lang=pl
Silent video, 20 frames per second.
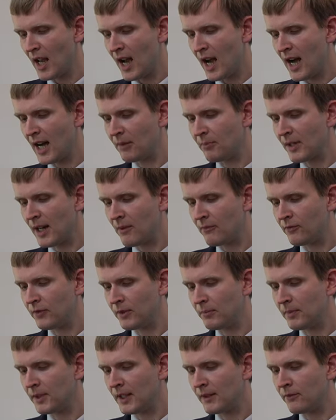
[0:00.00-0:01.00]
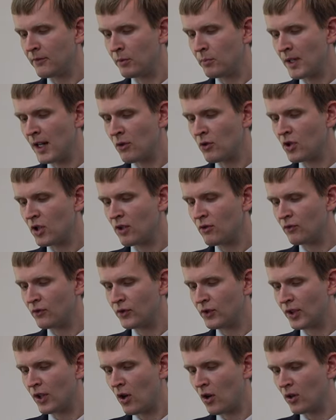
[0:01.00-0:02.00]
Abram wybrał się w
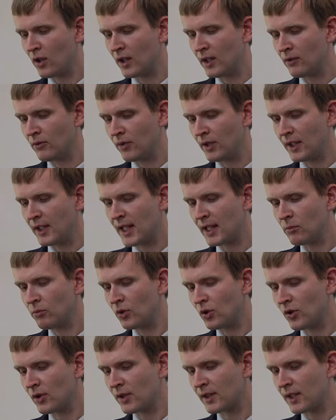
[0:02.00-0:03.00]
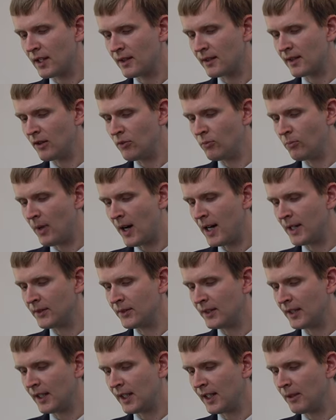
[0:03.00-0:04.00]
drogę, jak mu rozkazał
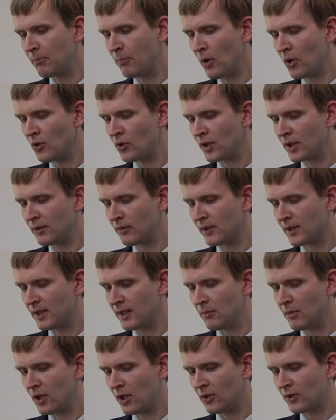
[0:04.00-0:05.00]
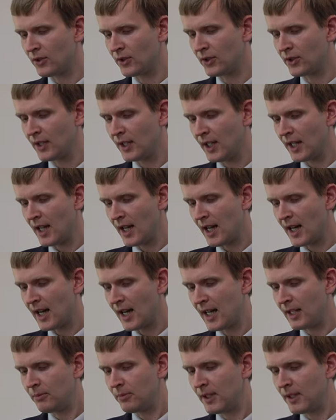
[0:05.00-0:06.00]
Pan, i poszedł z nim Lot.
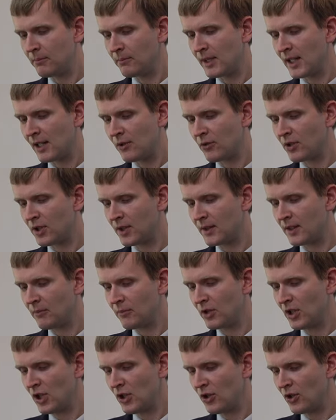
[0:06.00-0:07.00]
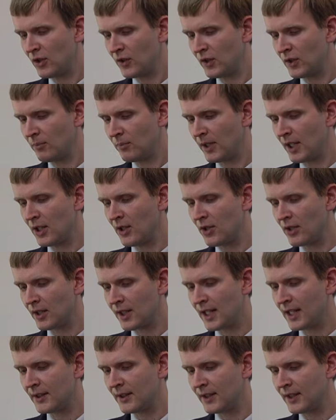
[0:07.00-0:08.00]
Abram miał 75
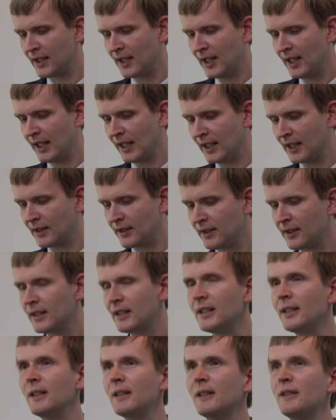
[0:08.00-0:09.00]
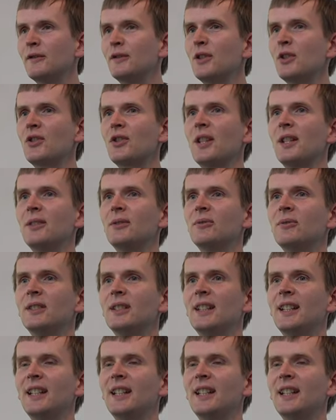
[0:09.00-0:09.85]
lat, gdy wyszedł